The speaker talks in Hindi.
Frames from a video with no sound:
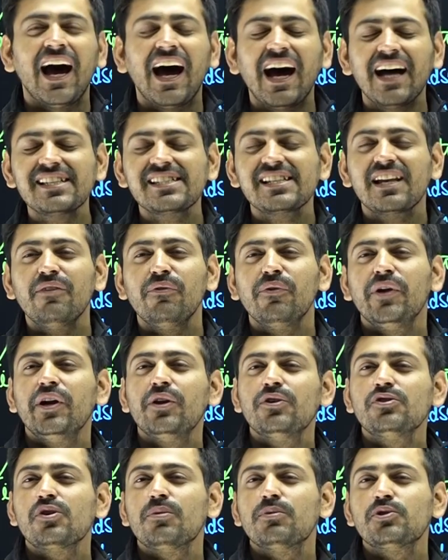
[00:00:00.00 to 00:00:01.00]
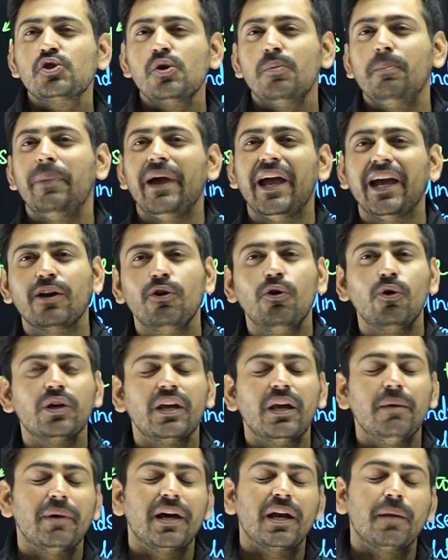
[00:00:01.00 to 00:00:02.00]
आज का वीडियो जो बच्चों बैकलॉग
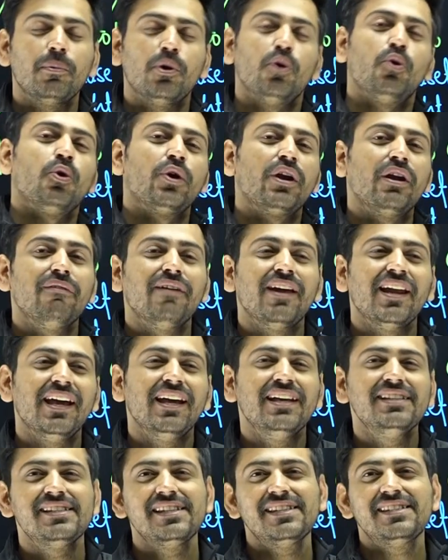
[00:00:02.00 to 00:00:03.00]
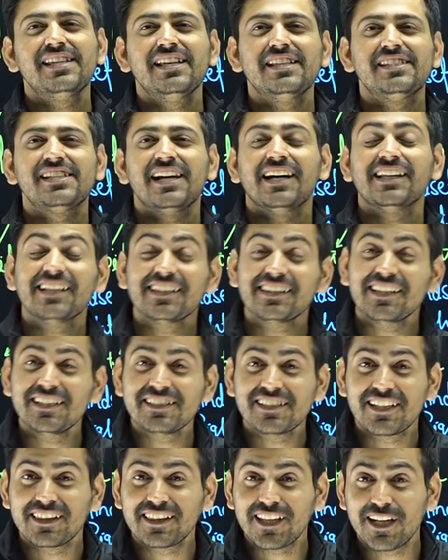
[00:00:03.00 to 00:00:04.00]
के बारे में होने वाला है जिससे ज्यादातर
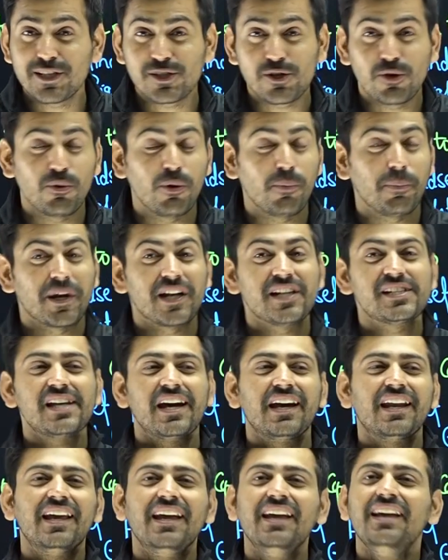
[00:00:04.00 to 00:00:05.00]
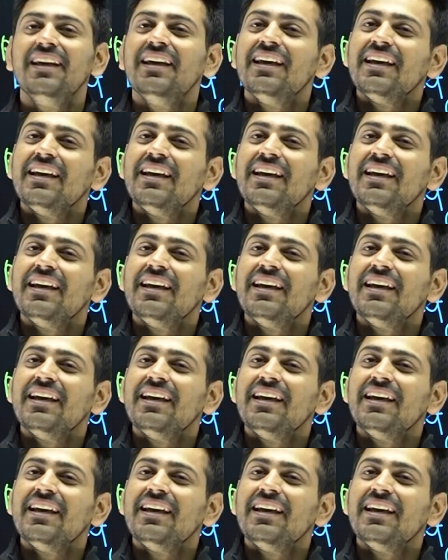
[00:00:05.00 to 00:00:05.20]
जनता जो वो परेशान है